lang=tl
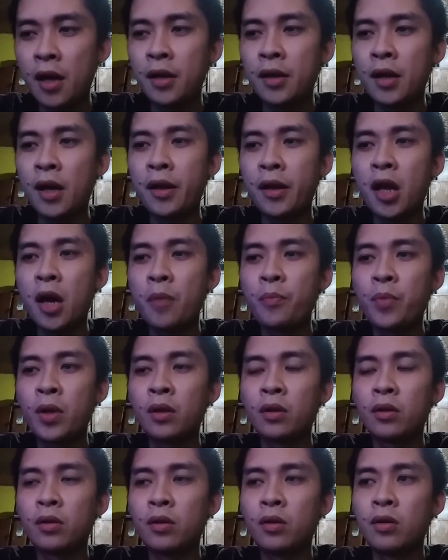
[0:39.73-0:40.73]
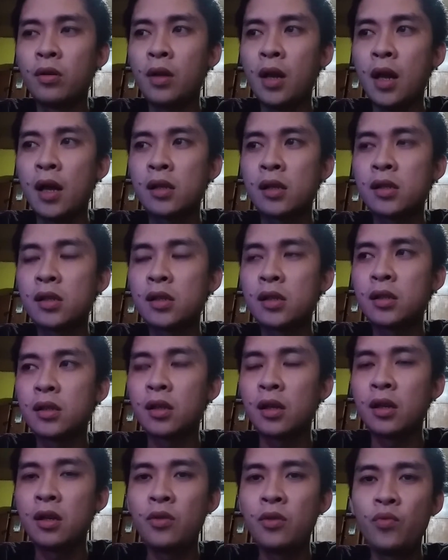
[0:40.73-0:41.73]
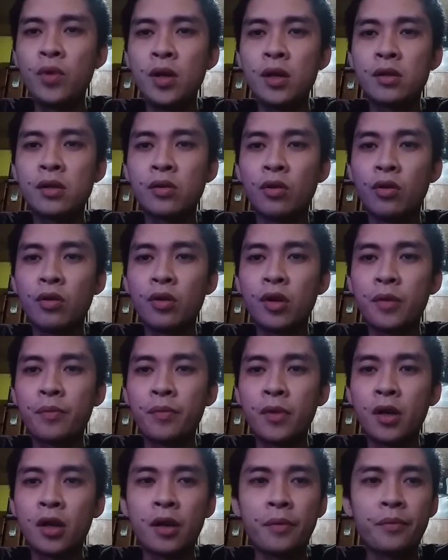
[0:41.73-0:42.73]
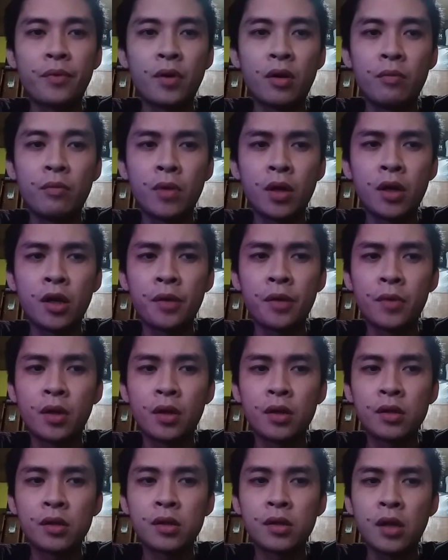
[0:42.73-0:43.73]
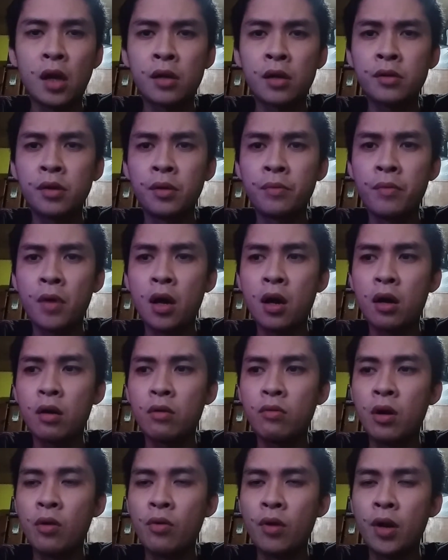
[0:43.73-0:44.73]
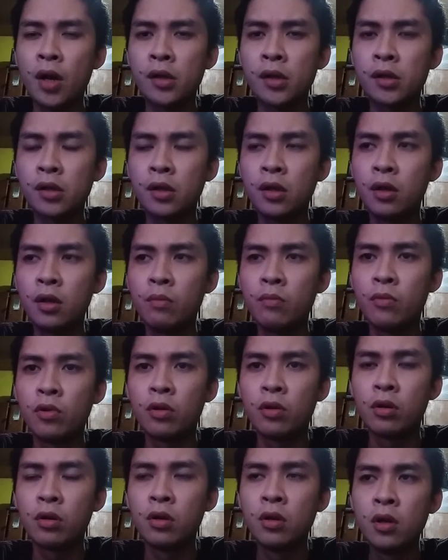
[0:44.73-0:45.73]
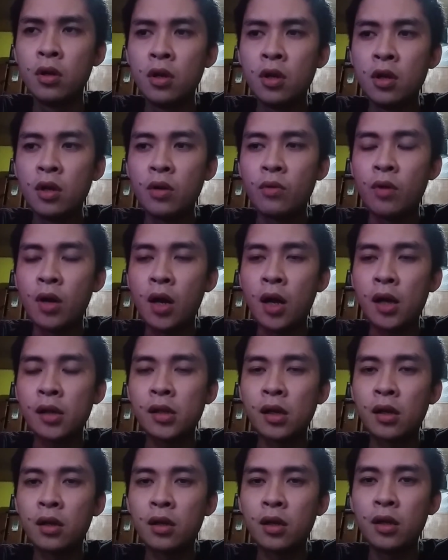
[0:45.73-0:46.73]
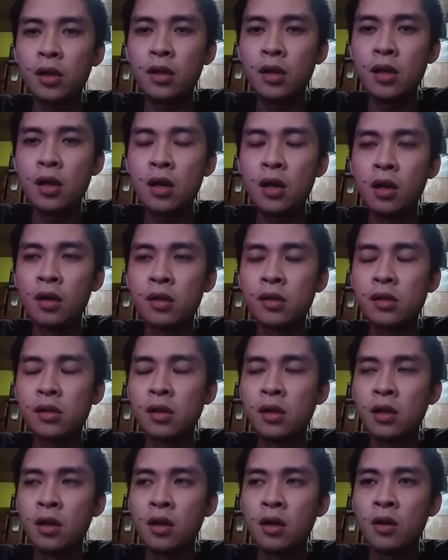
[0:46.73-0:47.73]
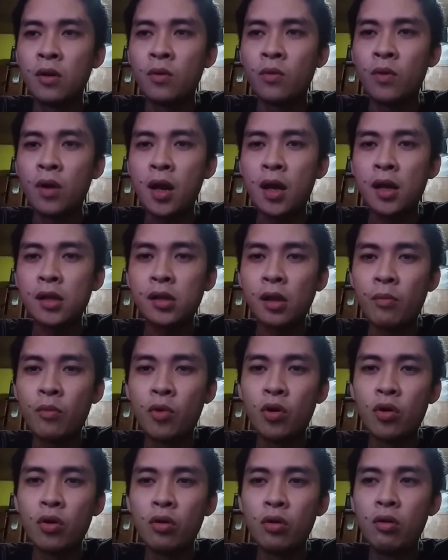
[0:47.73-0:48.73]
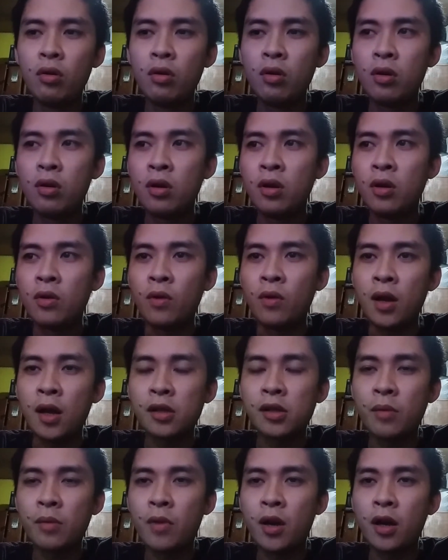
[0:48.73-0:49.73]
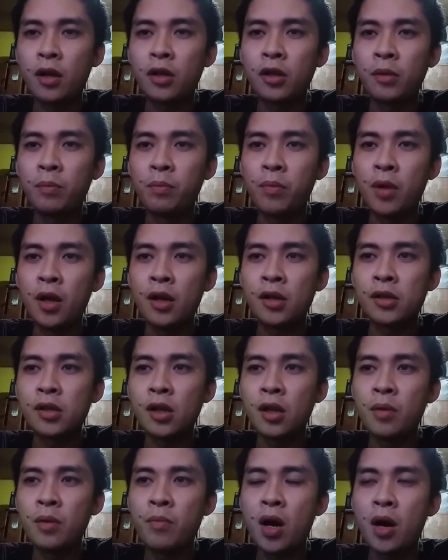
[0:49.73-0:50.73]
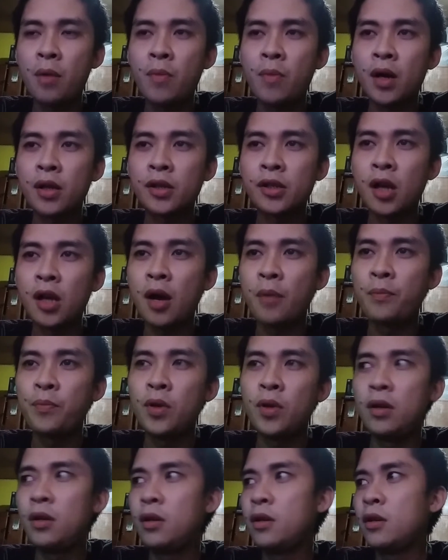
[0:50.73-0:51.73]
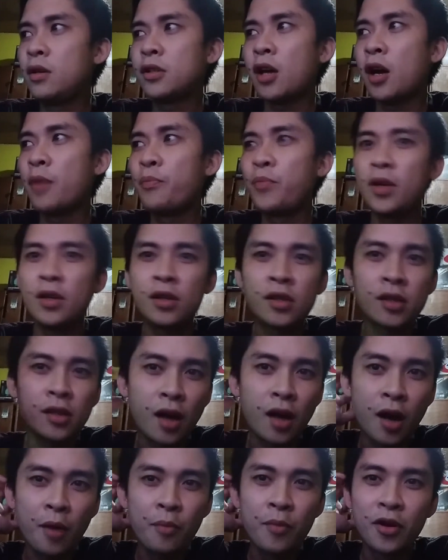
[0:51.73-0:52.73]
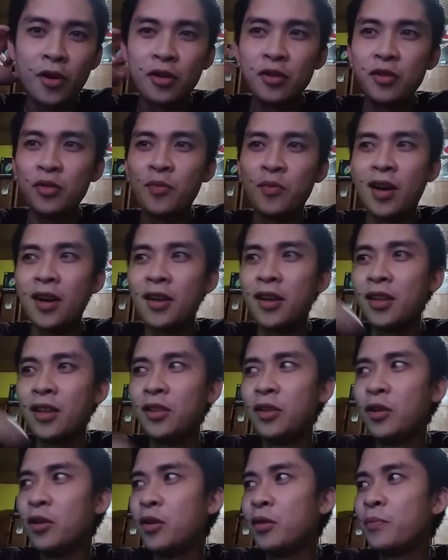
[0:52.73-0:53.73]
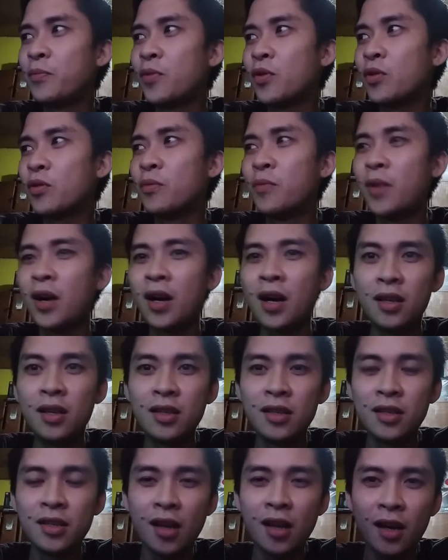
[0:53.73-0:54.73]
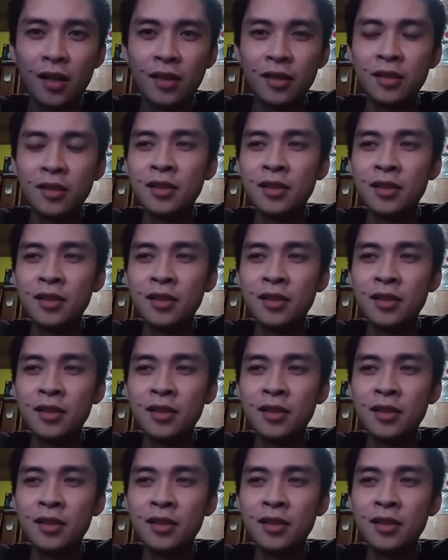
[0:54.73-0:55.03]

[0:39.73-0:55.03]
na hanapin to last 3 weeks so hirap na hirap akong maghanap ng stocks on ano makakuha wala sa Gilmore wala sa Green Hills wala sa mall wala sa marketplace Alibaba Shopee Shopee scammer yung mga nandun puro mga Indian